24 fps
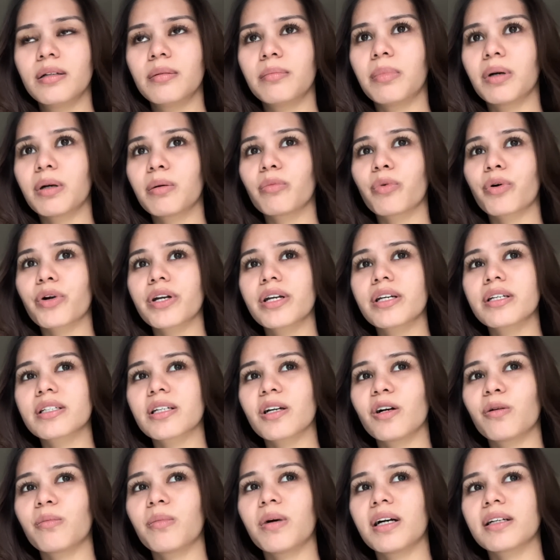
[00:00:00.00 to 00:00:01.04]
Pag morning
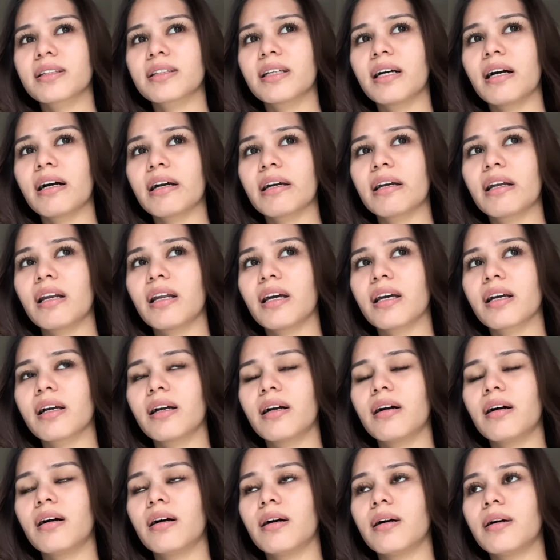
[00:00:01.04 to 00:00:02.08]
siya umaatake
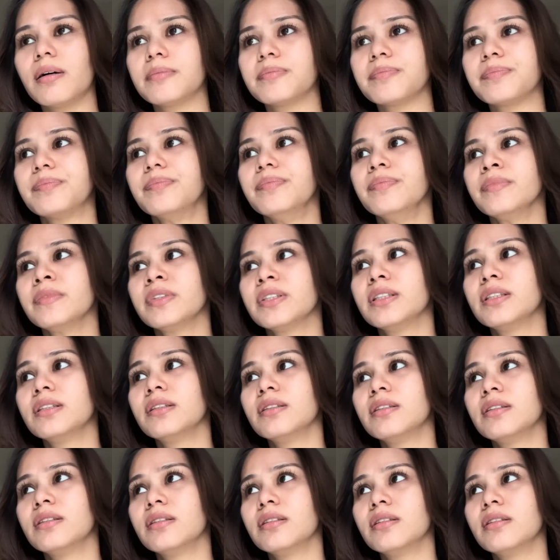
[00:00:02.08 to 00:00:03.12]
like um,
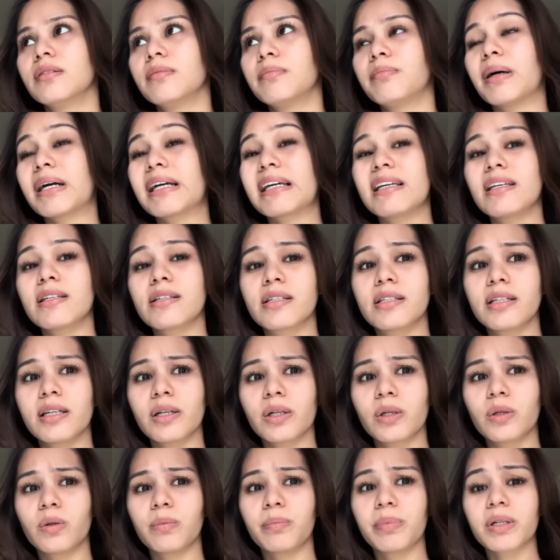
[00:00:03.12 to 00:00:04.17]

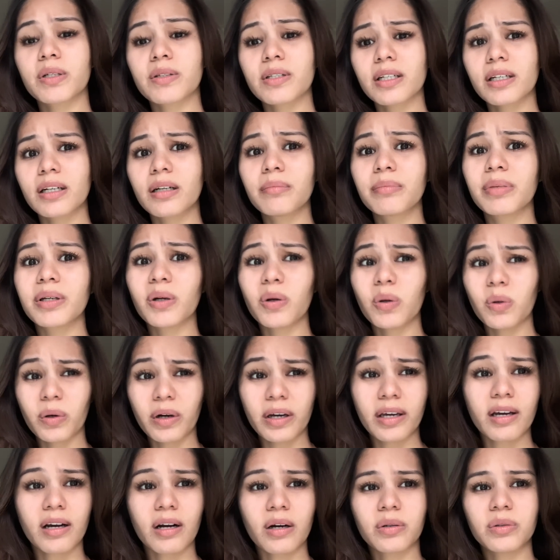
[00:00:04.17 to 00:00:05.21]
pagising ko. Pero sa gabi,
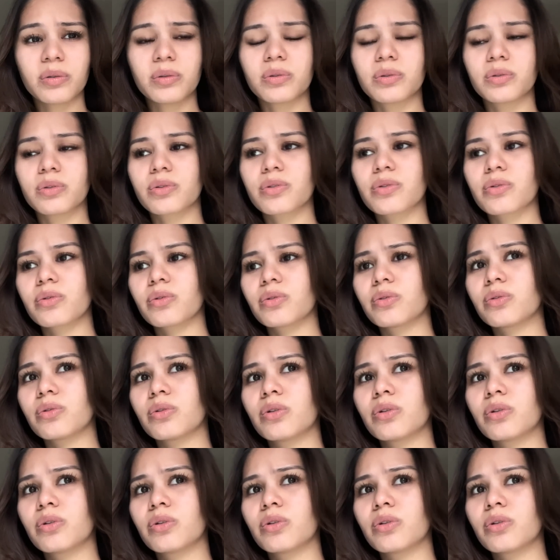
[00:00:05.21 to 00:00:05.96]
okay ako. So,